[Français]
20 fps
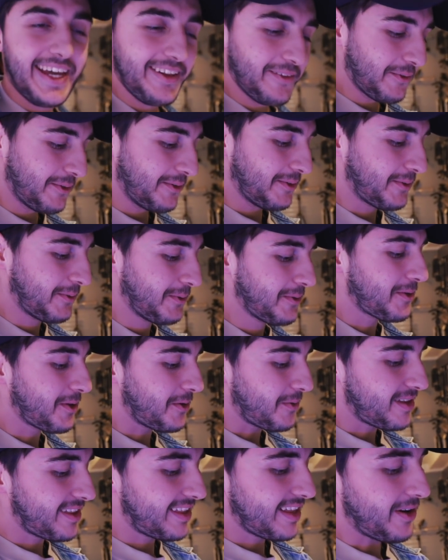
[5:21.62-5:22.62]
Et donc du coup,
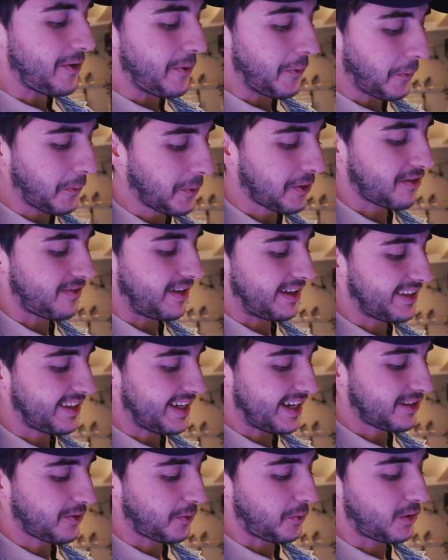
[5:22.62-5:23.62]
celui-ci, le
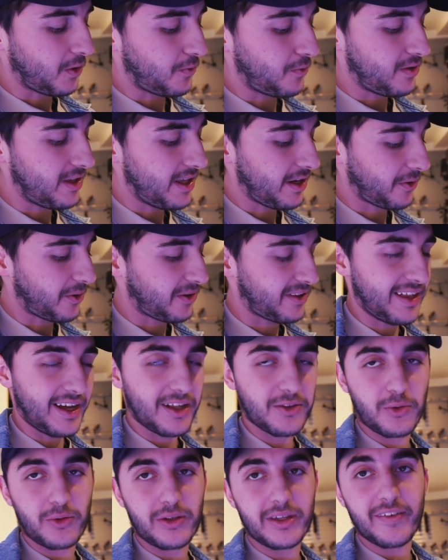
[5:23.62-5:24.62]
11-24, autant vous dire que c'est
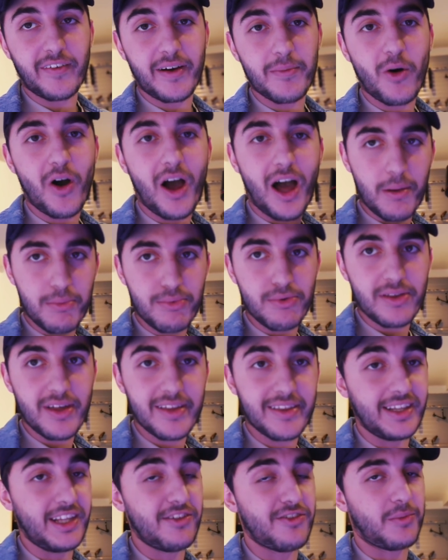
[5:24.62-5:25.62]
un truc vraiment
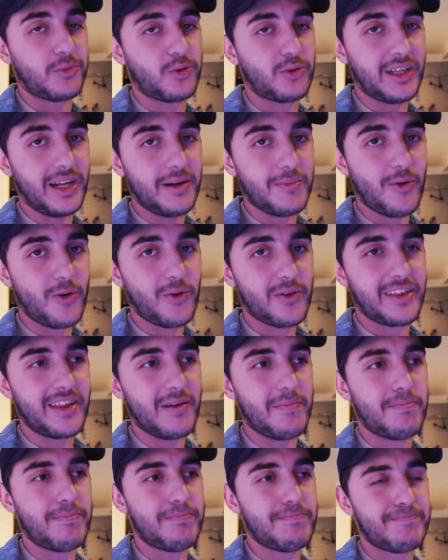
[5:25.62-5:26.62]
abusé, ça déforme totalement,
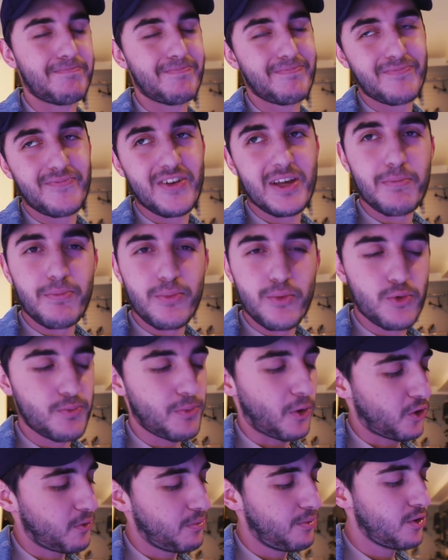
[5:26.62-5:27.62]
c'est fait, je
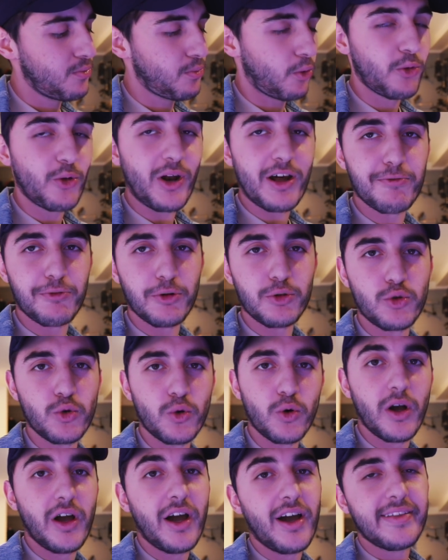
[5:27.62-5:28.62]
pense, plus pour de la
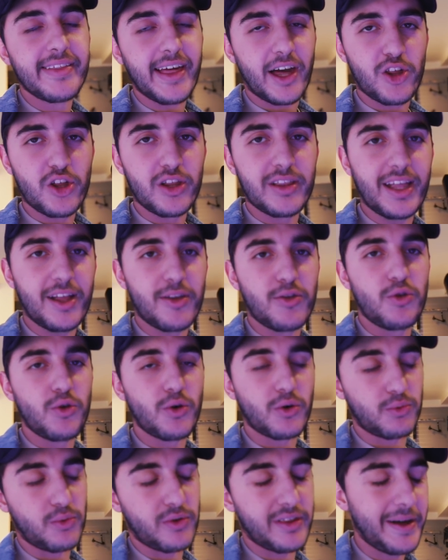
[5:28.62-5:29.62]
photo,
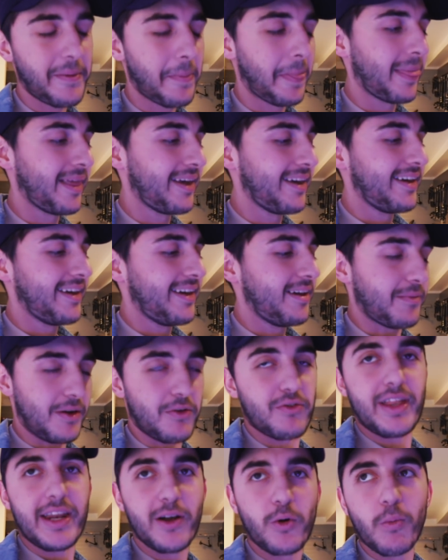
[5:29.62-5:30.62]
d'architecture, tout ça. Bah,
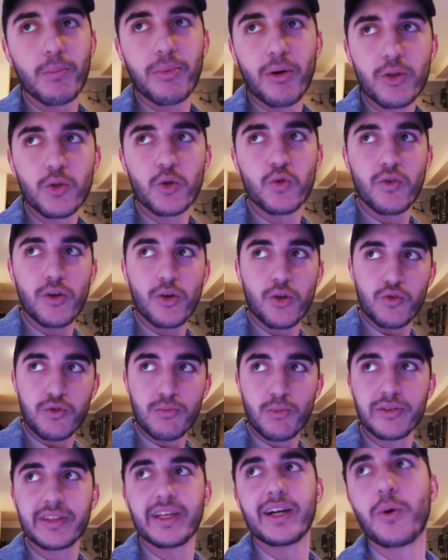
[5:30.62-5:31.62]
vous allez comprendre, je, je
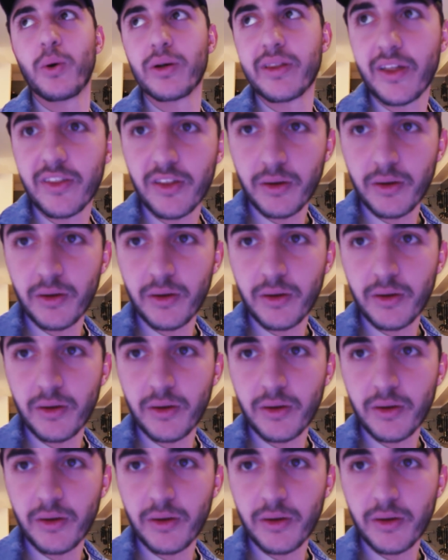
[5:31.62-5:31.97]
vous montre à quoi ça